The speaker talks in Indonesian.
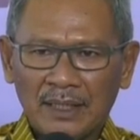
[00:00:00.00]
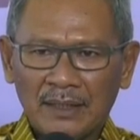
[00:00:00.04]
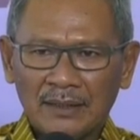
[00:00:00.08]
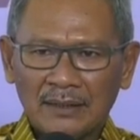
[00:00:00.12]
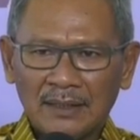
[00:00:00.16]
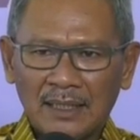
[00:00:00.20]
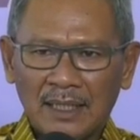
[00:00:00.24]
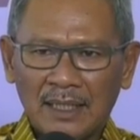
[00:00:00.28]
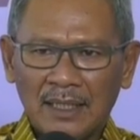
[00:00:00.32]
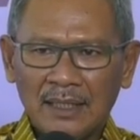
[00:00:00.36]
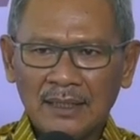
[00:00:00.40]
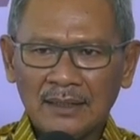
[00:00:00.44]

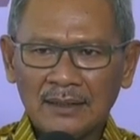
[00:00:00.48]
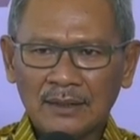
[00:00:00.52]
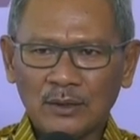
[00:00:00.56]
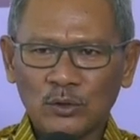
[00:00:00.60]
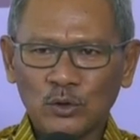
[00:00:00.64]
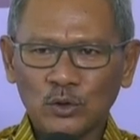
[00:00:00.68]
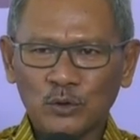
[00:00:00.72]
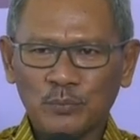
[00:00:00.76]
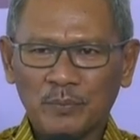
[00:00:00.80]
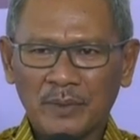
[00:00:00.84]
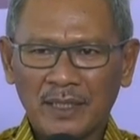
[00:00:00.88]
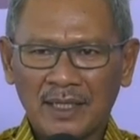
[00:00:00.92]
Pemerintah
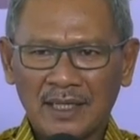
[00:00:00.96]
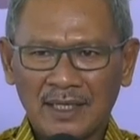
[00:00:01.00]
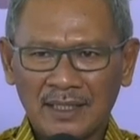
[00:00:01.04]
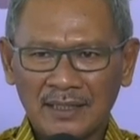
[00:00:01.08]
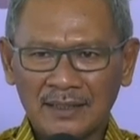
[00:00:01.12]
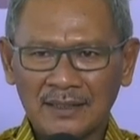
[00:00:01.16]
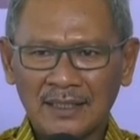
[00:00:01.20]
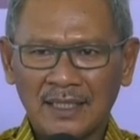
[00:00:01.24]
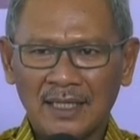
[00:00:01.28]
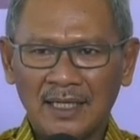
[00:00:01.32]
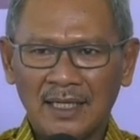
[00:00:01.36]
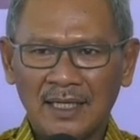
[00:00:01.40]
terus
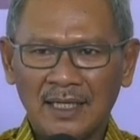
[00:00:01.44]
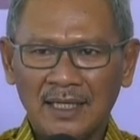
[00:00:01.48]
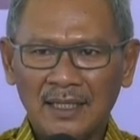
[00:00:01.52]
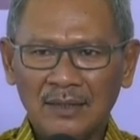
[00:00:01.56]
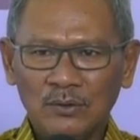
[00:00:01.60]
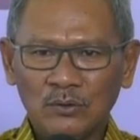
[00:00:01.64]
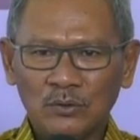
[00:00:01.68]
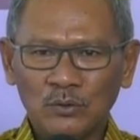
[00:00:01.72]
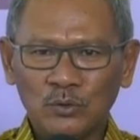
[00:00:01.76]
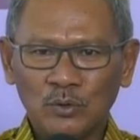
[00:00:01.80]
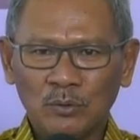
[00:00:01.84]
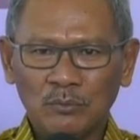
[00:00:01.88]

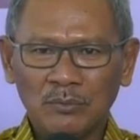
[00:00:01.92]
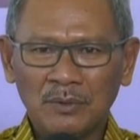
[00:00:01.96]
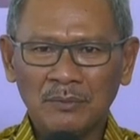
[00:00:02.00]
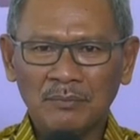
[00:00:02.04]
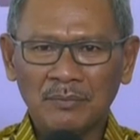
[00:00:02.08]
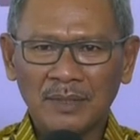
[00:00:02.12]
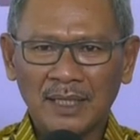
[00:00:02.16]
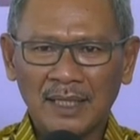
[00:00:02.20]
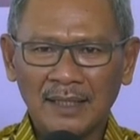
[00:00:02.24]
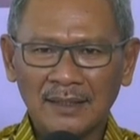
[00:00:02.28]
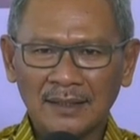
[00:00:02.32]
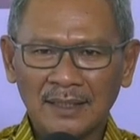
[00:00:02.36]
bekerja
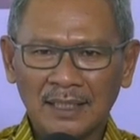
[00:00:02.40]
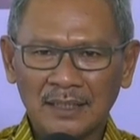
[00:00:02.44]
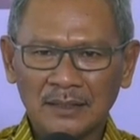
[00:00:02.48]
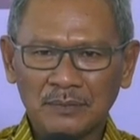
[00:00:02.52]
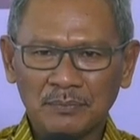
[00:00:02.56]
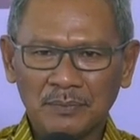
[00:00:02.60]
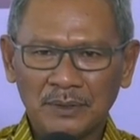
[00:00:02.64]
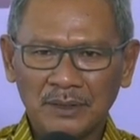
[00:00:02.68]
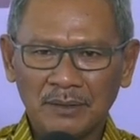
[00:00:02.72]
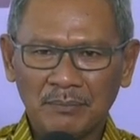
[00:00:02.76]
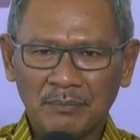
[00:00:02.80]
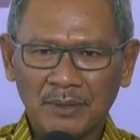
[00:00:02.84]
untuk
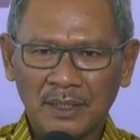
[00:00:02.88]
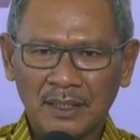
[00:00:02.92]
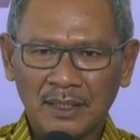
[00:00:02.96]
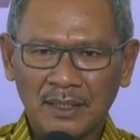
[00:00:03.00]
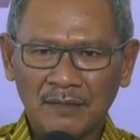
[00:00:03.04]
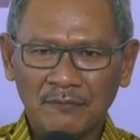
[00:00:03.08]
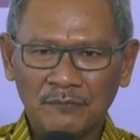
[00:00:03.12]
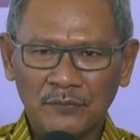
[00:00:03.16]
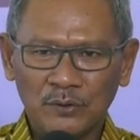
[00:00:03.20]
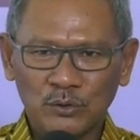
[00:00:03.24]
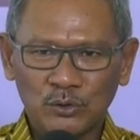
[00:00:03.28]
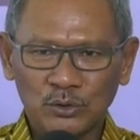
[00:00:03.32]
memberantas
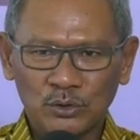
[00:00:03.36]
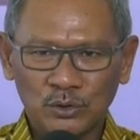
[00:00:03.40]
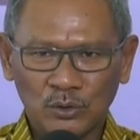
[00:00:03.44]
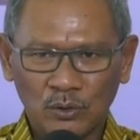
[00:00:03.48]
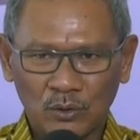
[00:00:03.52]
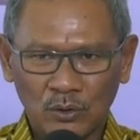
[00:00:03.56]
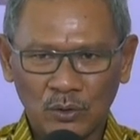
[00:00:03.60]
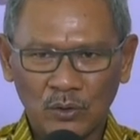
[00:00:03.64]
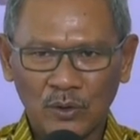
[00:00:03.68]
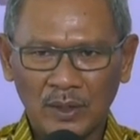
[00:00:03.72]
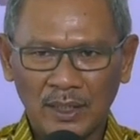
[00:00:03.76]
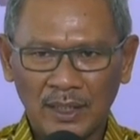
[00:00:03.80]
penyebaran
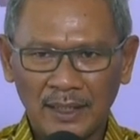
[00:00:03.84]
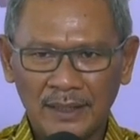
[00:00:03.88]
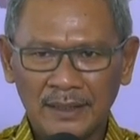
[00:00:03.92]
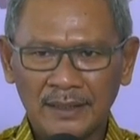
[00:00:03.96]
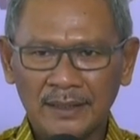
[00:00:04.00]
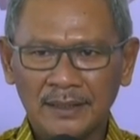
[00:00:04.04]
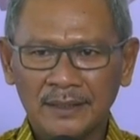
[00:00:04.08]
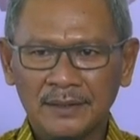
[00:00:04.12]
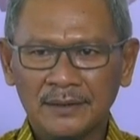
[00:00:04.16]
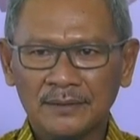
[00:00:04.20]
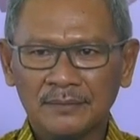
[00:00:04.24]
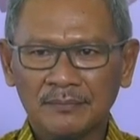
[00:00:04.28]
virus
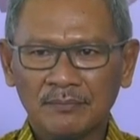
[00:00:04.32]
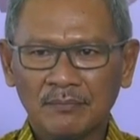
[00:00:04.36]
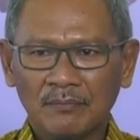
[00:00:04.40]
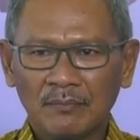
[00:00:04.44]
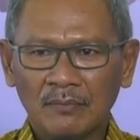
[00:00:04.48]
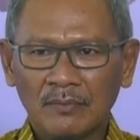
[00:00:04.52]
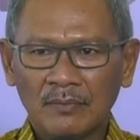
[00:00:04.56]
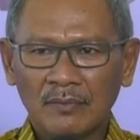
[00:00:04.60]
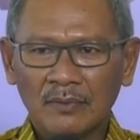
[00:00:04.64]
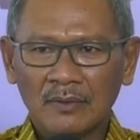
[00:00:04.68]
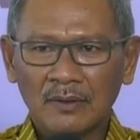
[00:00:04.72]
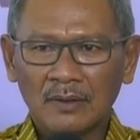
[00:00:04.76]
corona ini
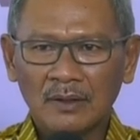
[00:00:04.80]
